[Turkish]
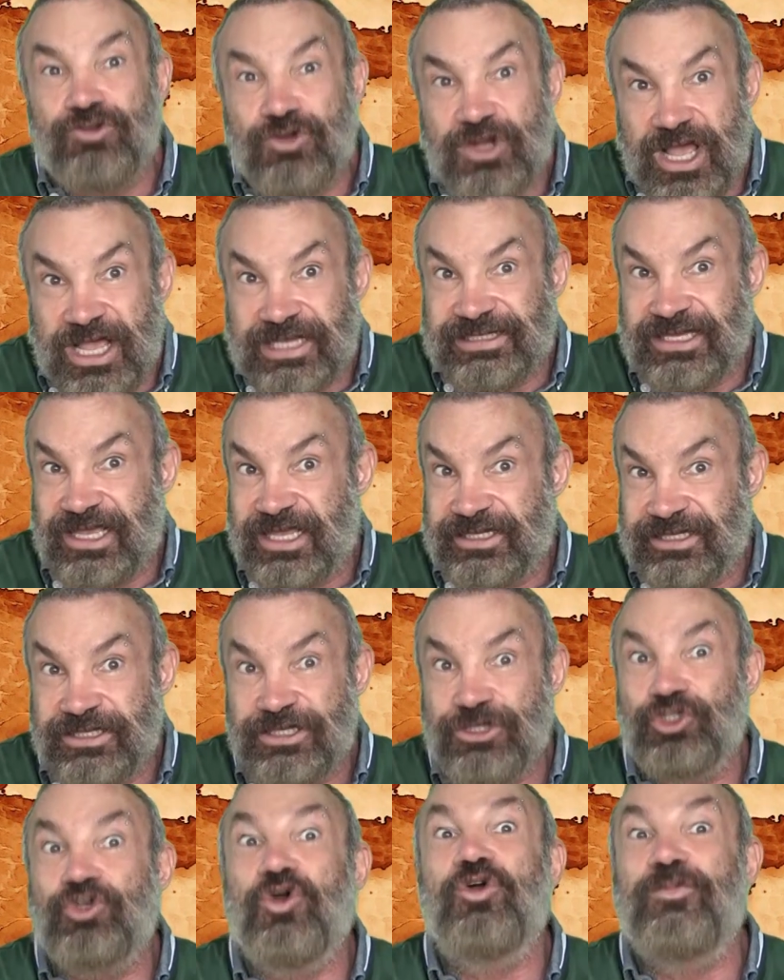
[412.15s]

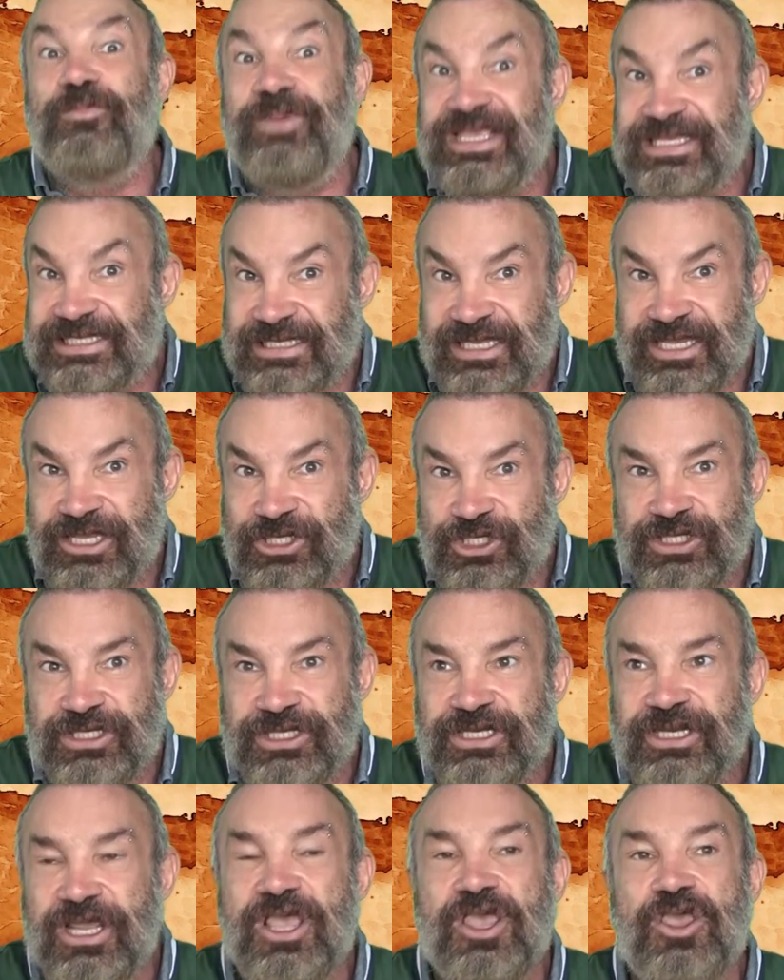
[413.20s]
hülasasıdır. Çok
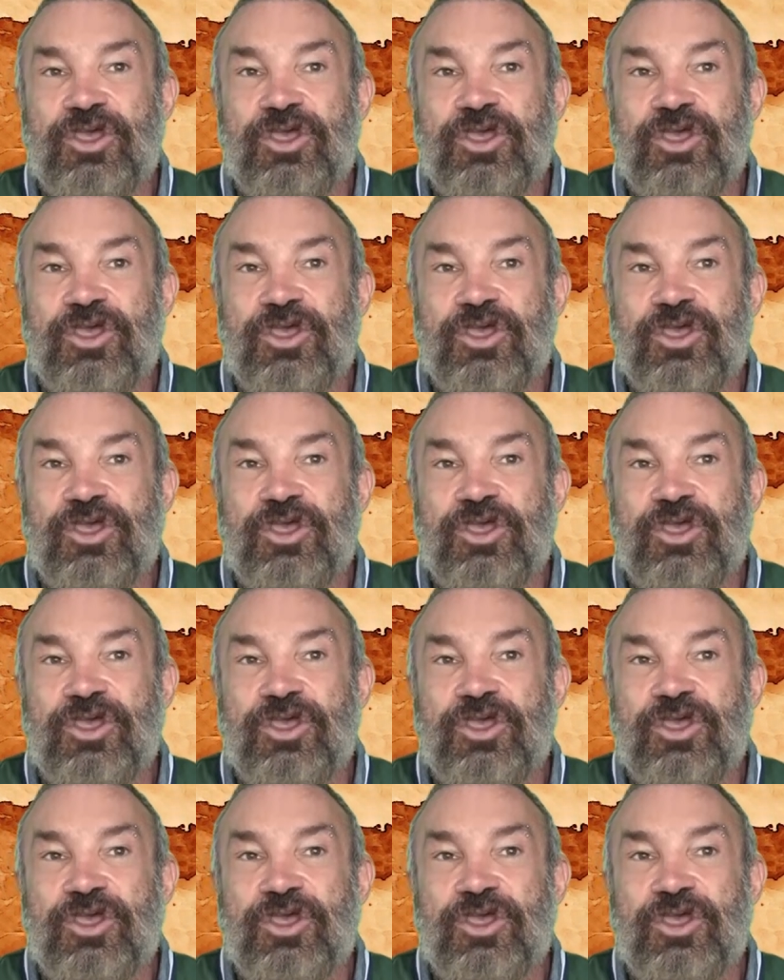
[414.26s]
besleyicidir.